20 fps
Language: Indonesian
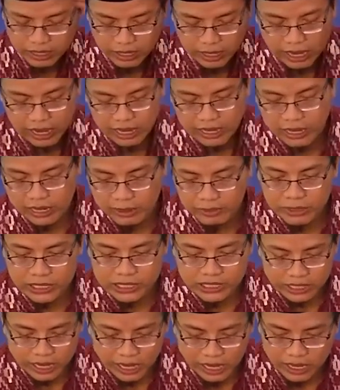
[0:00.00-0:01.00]
kalian
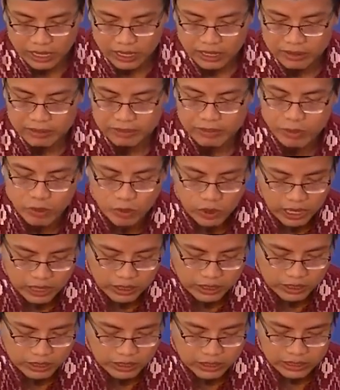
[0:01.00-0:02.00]
bisa
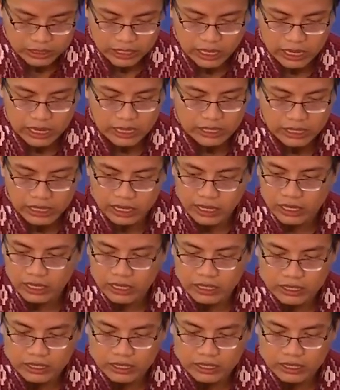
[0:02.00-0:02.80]
buat cetakannya